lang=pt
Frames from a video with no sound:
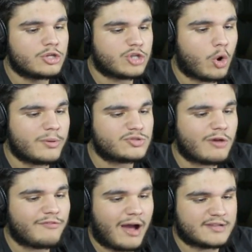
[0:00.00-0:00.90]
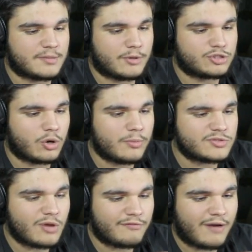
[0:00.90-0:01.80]
Já começou a várzea, mano, já
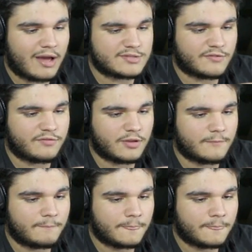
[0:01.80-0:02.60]
começou a várzea, fi.